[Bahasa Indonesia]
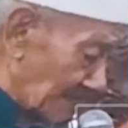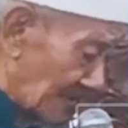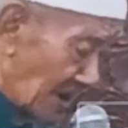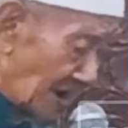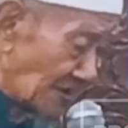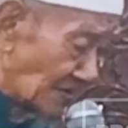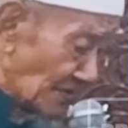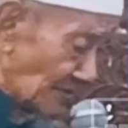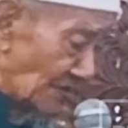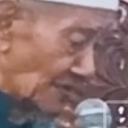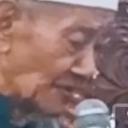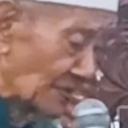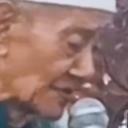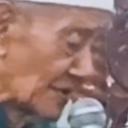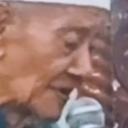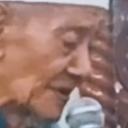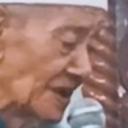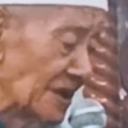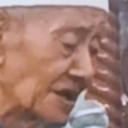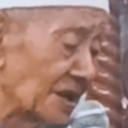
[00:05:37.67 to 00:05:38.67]
anu
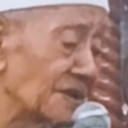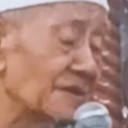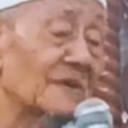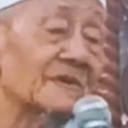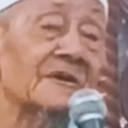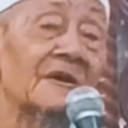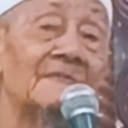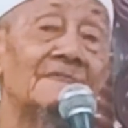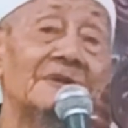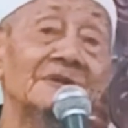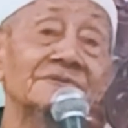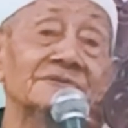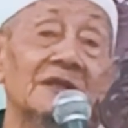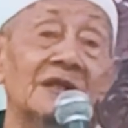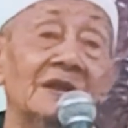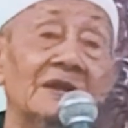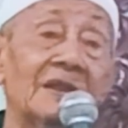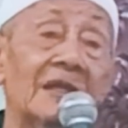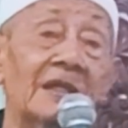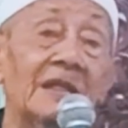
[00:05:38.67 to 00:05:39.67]
nunggu iki ya gak
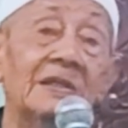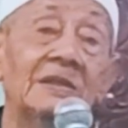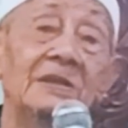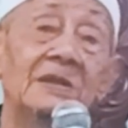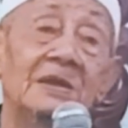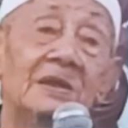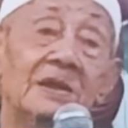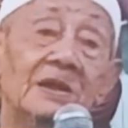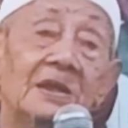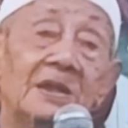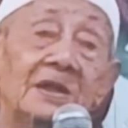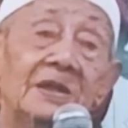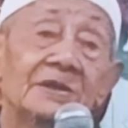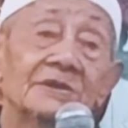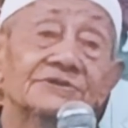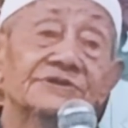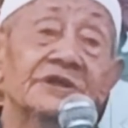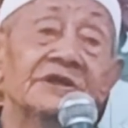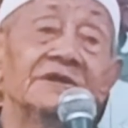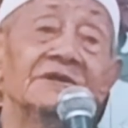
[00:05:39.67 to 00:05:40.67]
masalah
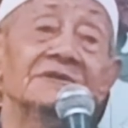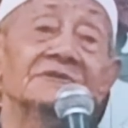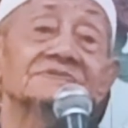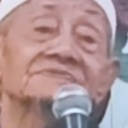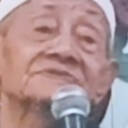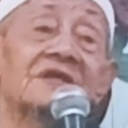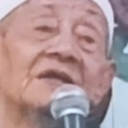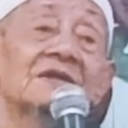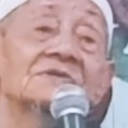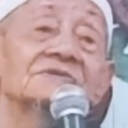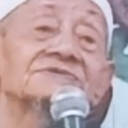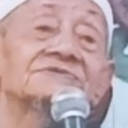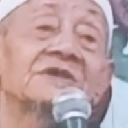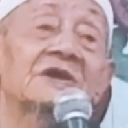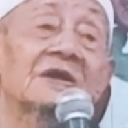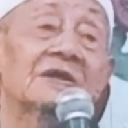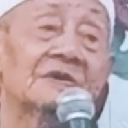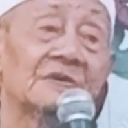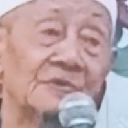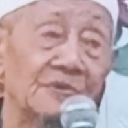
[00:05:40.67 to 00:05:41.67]
sing tak
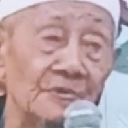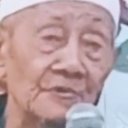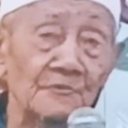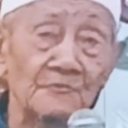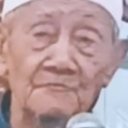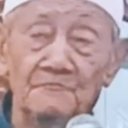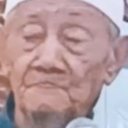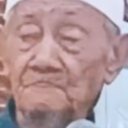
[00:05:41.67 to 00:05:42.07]
jaluk